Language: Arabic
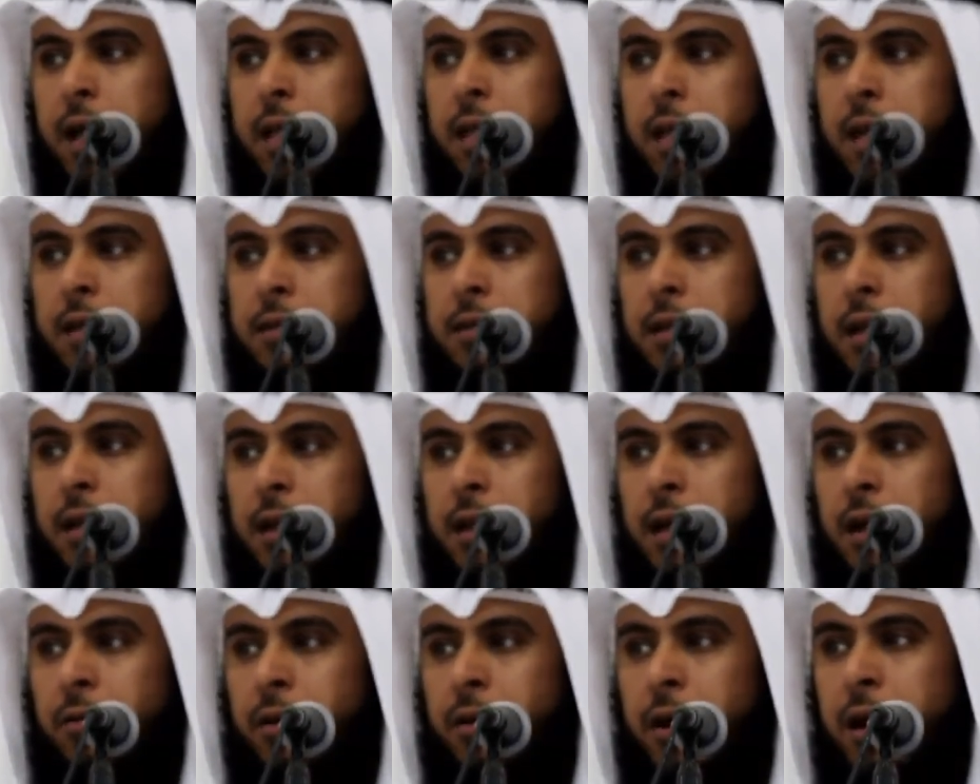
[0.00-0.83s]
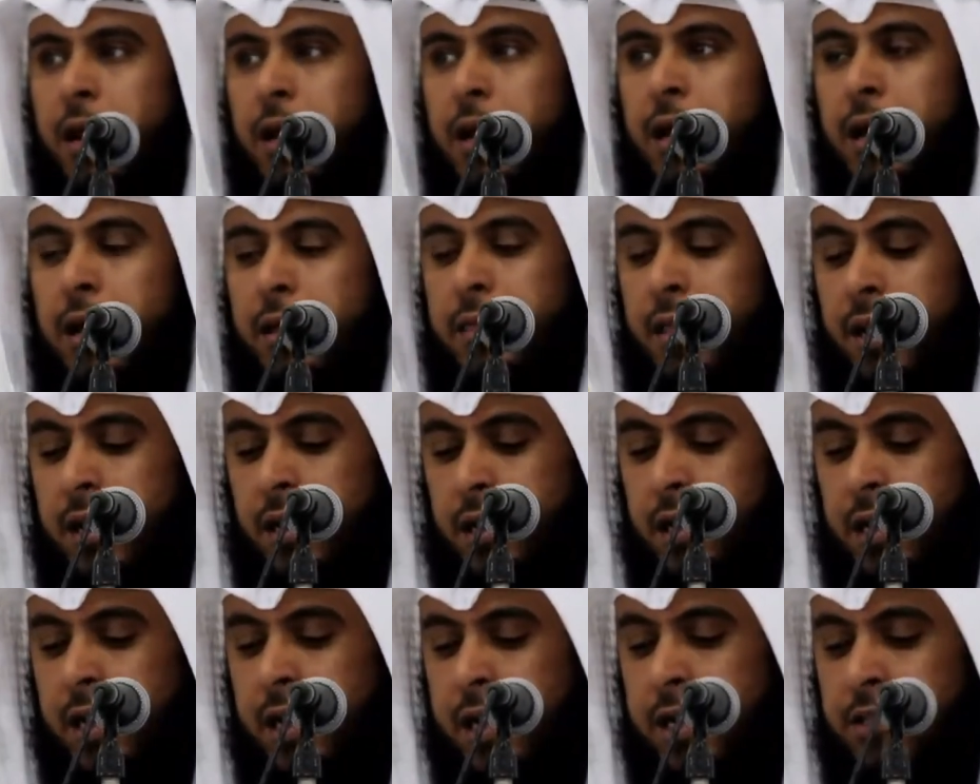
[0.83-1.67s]
أن يتناول هذا
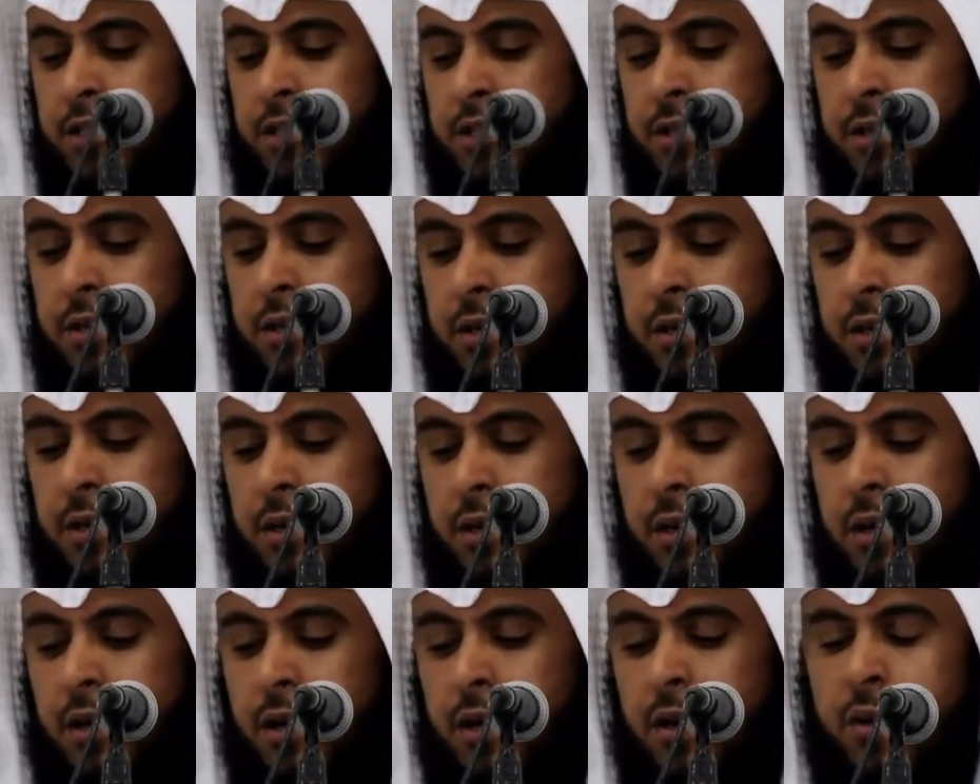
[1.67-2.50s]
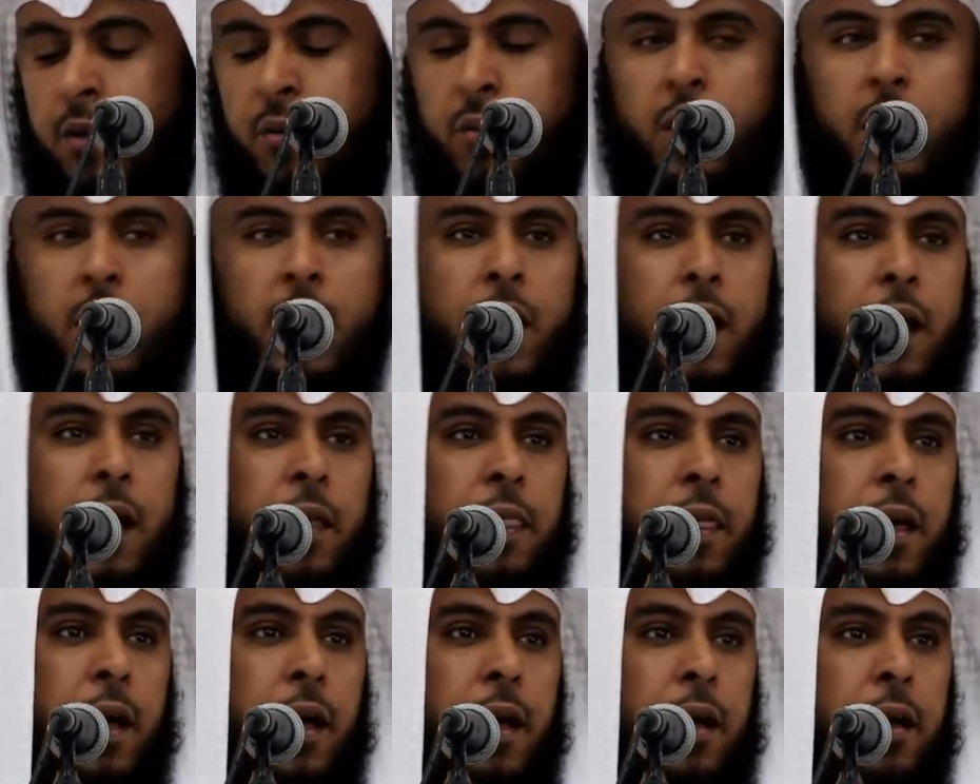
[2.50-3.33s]
العلاج
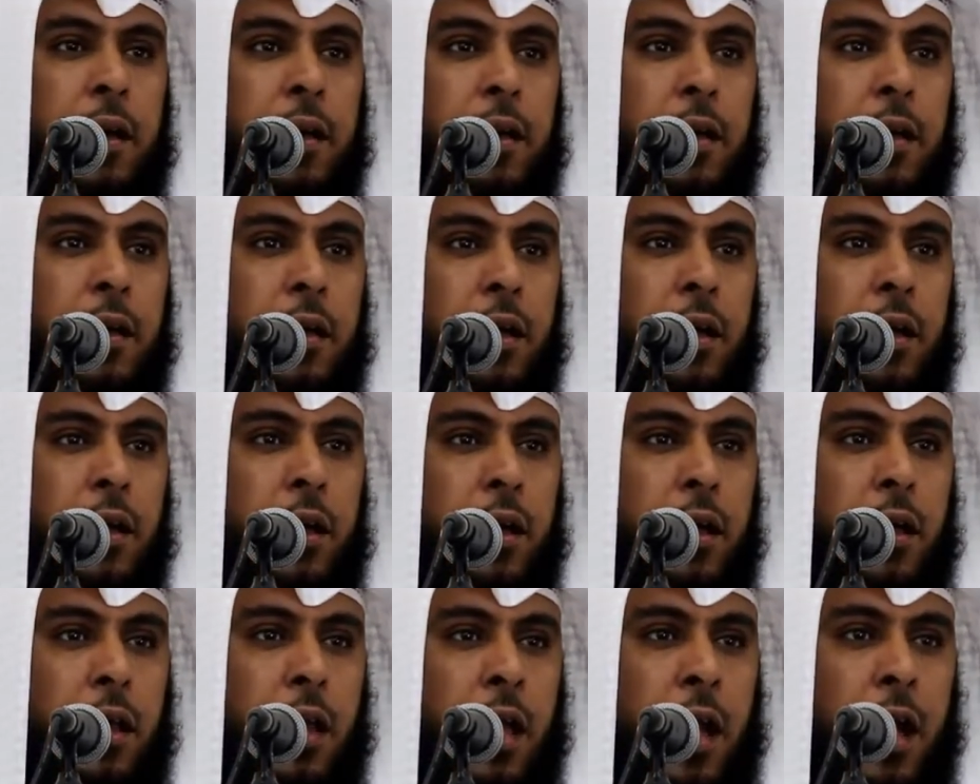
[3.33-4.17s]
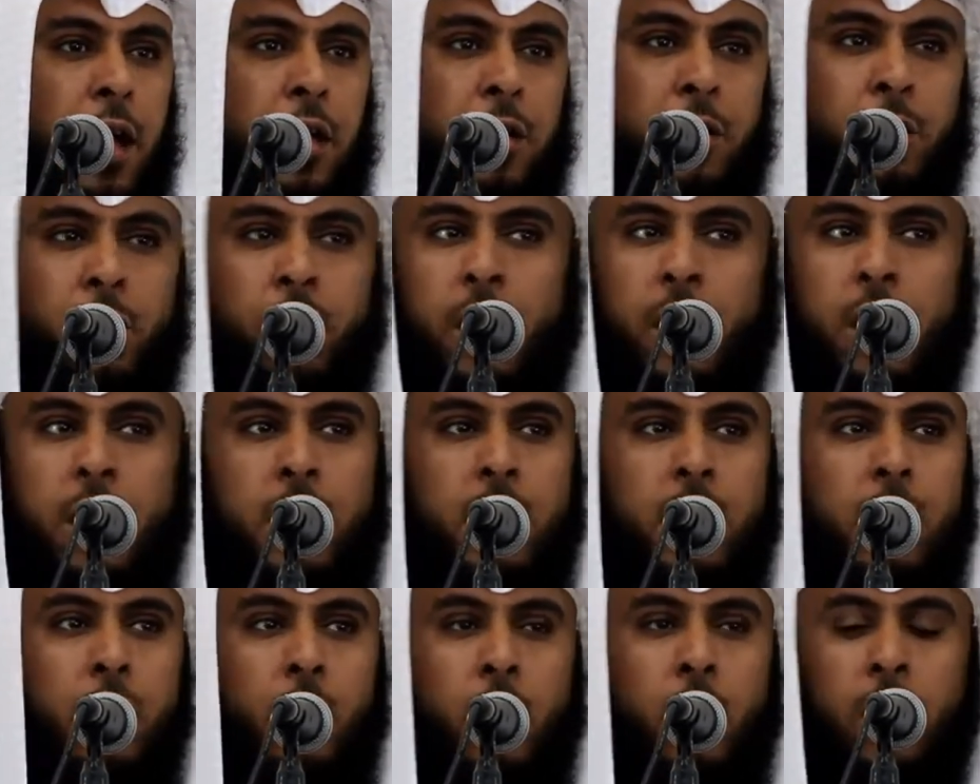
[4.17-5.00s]
وهذا لا
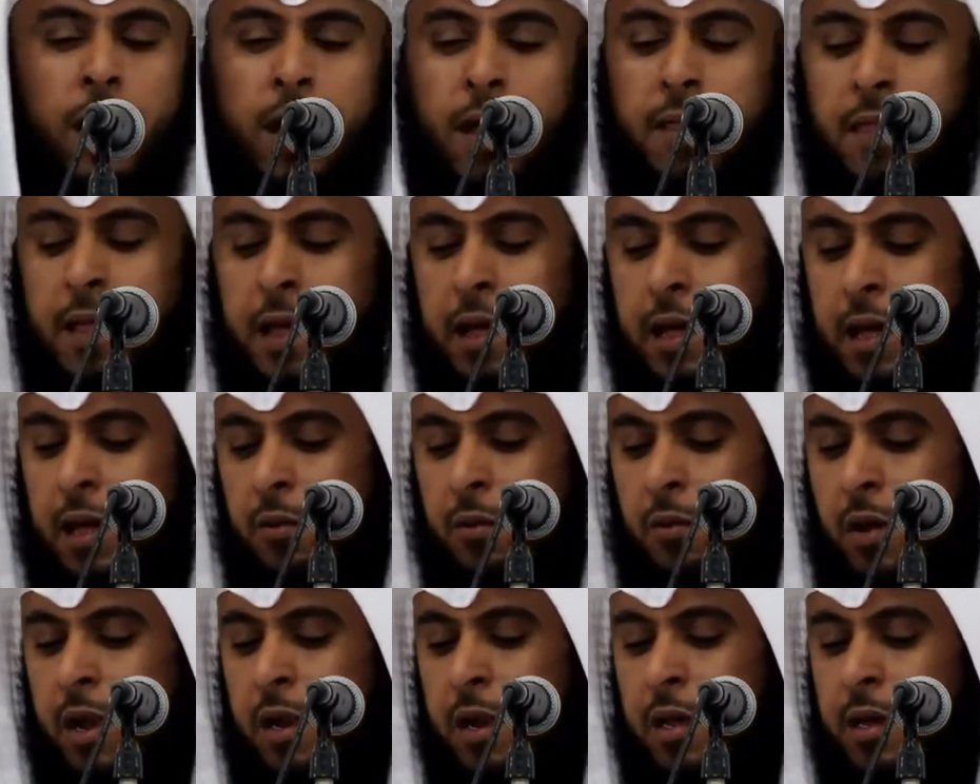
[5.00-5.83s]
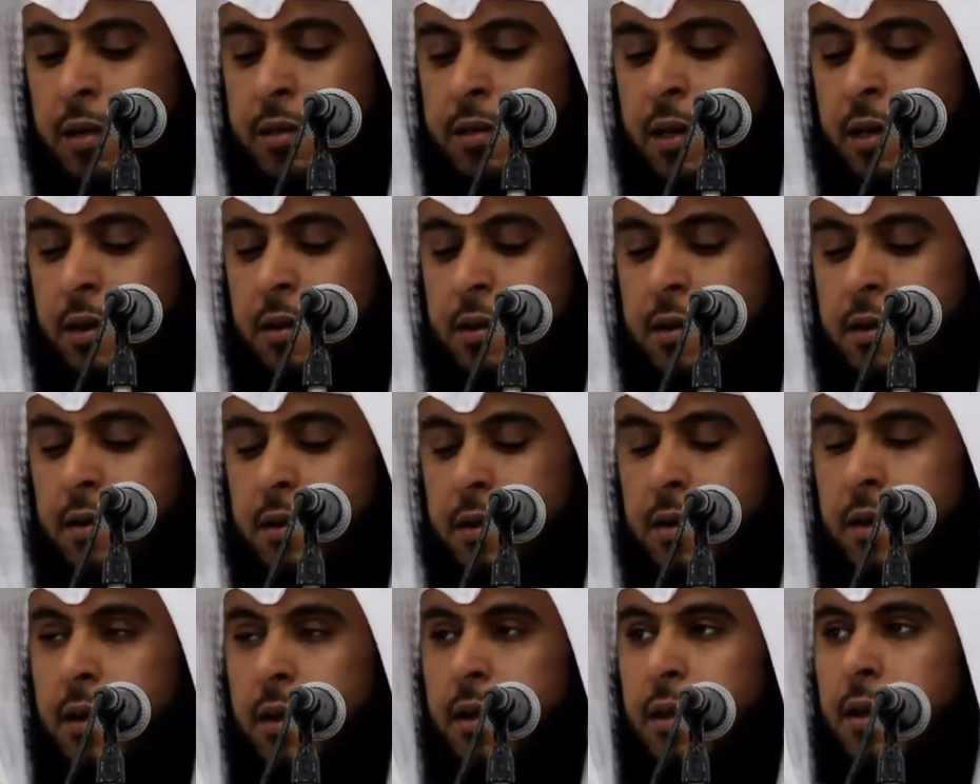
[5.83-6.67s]
يعارض القضاء والقدر
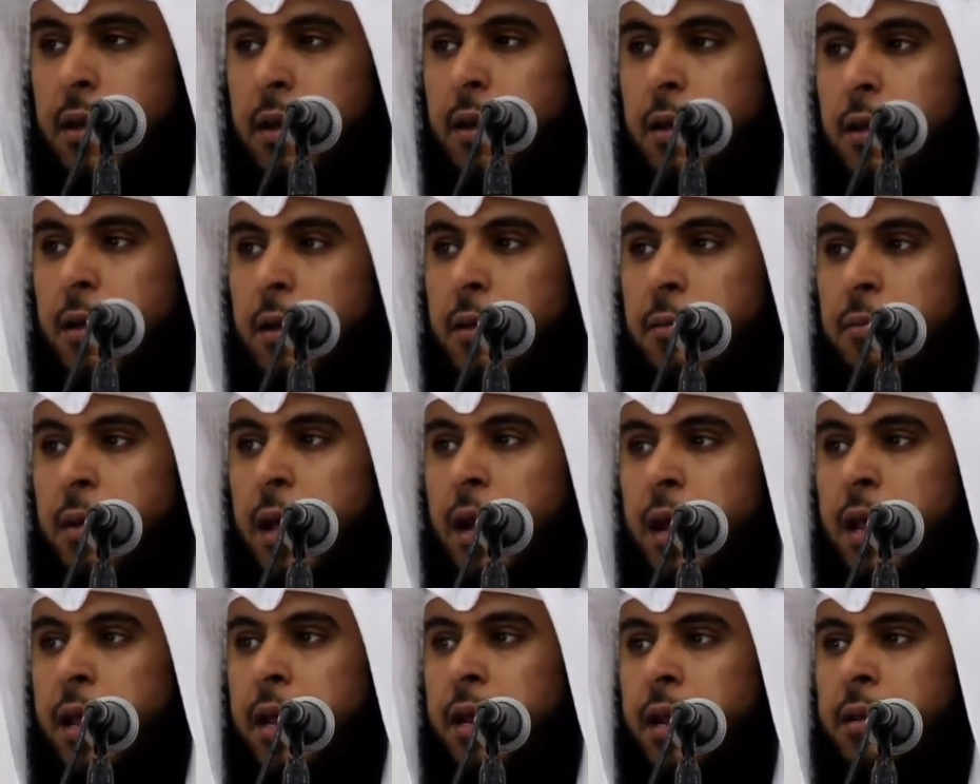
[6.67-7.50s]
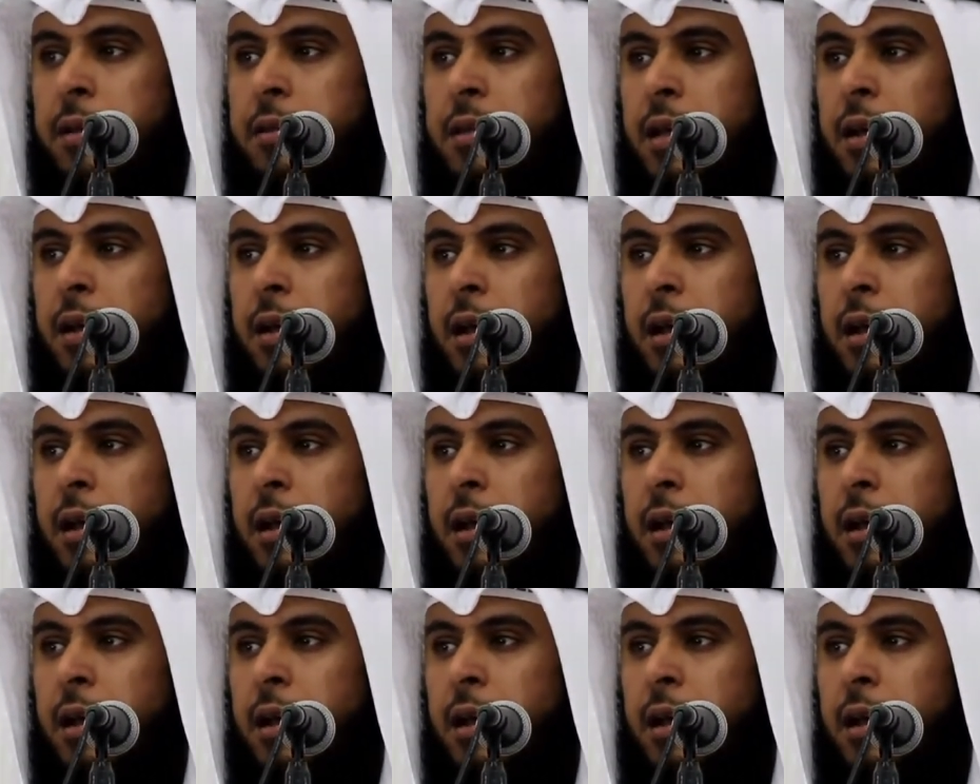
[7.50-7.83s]
بل إن